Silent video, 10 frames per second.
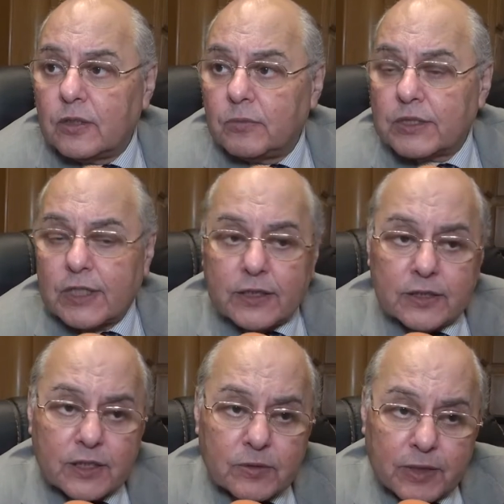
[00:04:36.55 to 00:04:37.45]
بس عايز
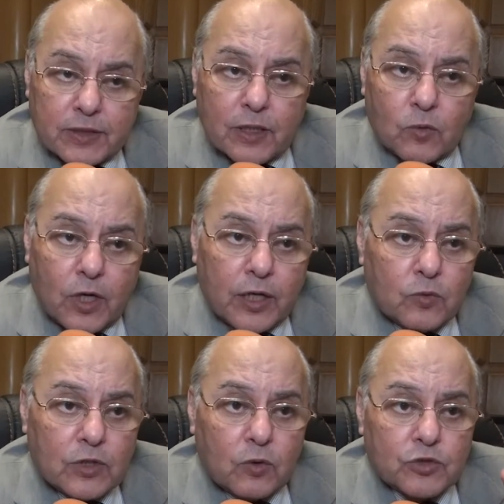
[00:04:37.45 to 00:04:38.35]
الناس يبقى عندها الوعي
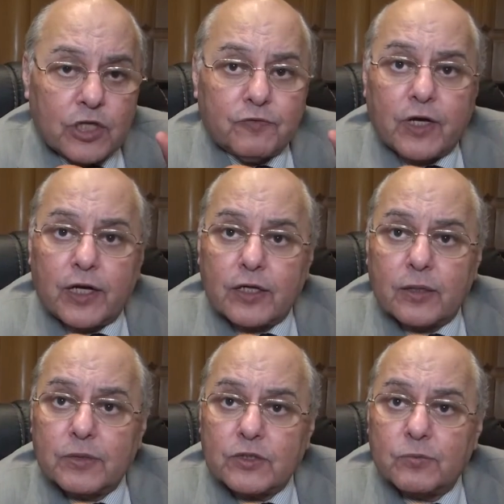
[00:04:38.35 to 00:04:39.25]
ولو شايفه
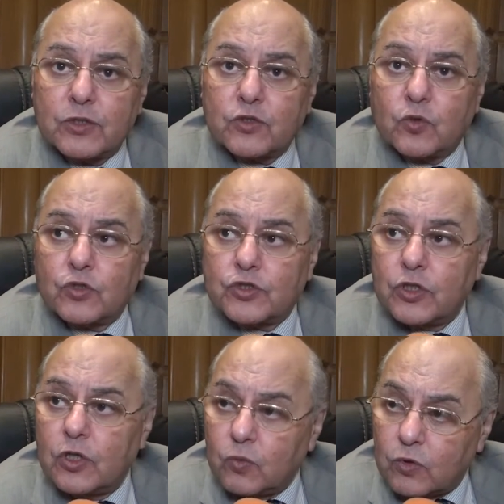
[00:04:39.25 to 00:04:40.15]
حاجه ما تسكتش
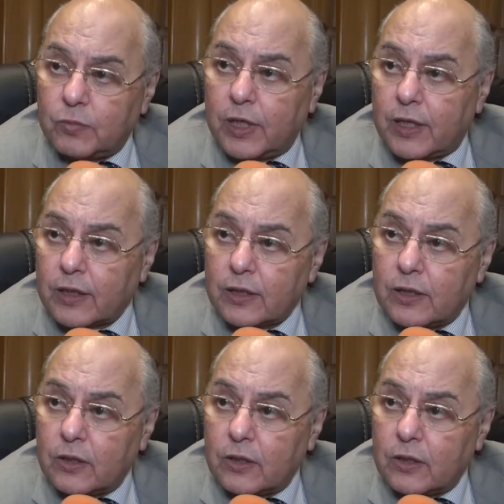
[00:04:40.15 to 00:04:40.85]
وتبلغ